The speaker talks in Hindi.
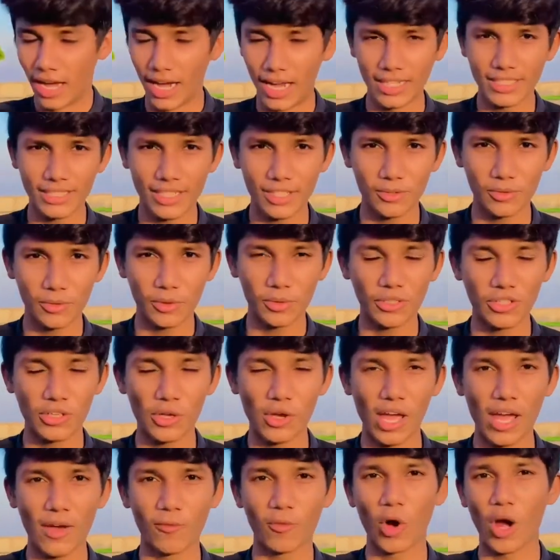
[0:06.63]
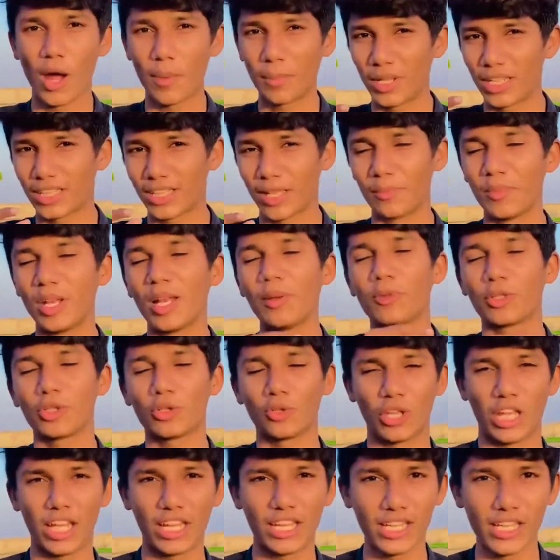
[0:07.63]
आज की जो वीडियो है वो आपने थंबनेल में तो
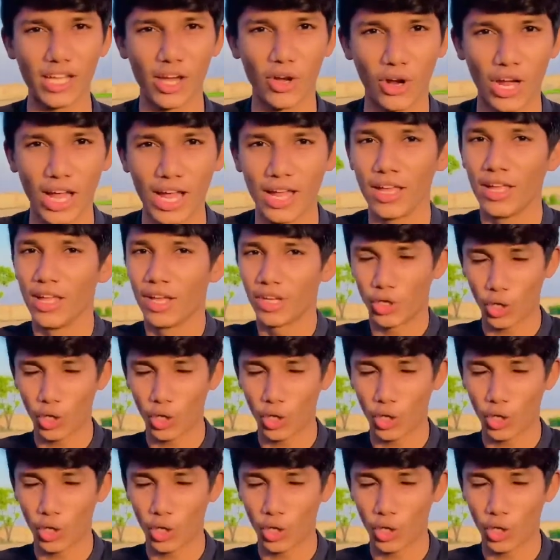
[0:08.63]
देख लिया होगा